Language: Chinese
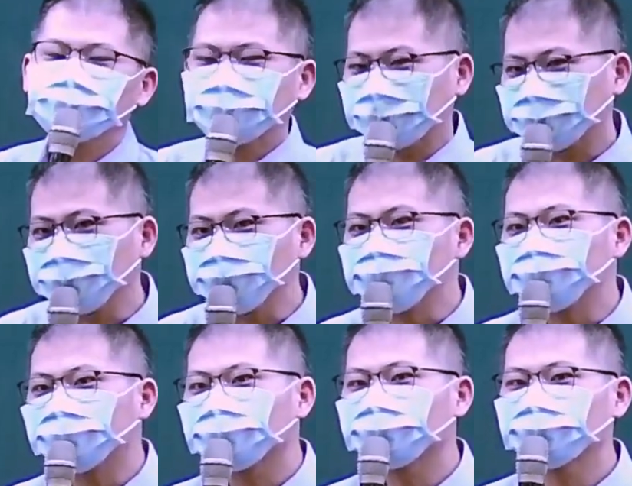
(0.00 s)
你敢过
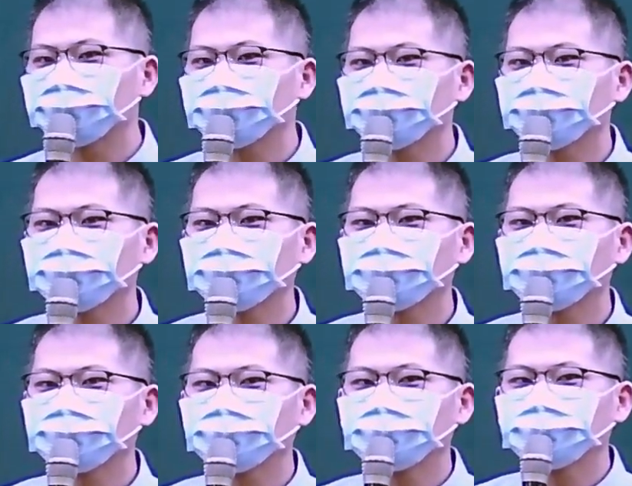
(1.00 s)
去吗？
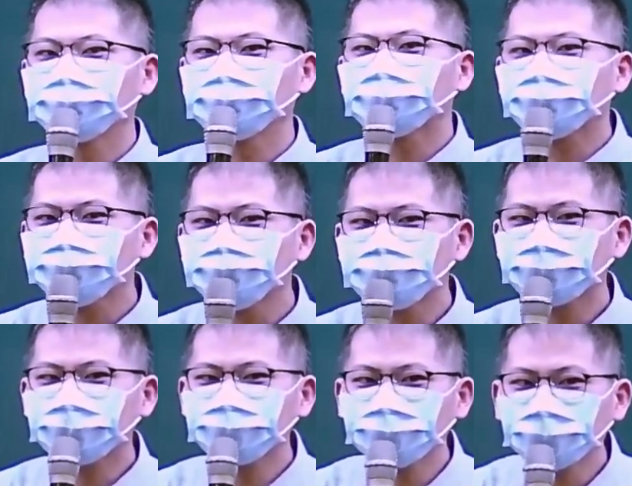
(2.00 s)
你敢过去
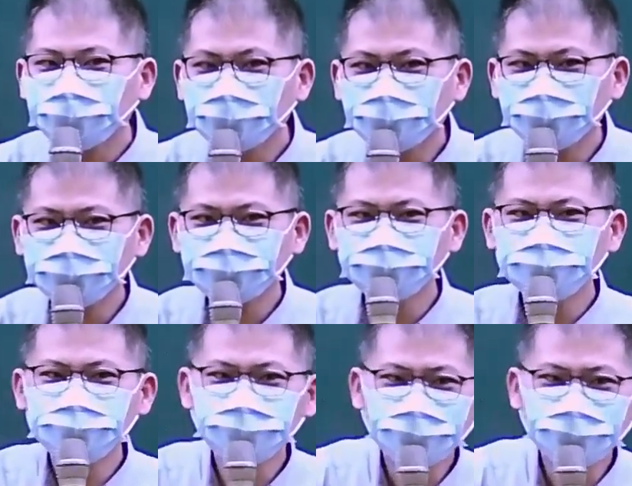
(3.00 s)
萨玛迪卡？可不可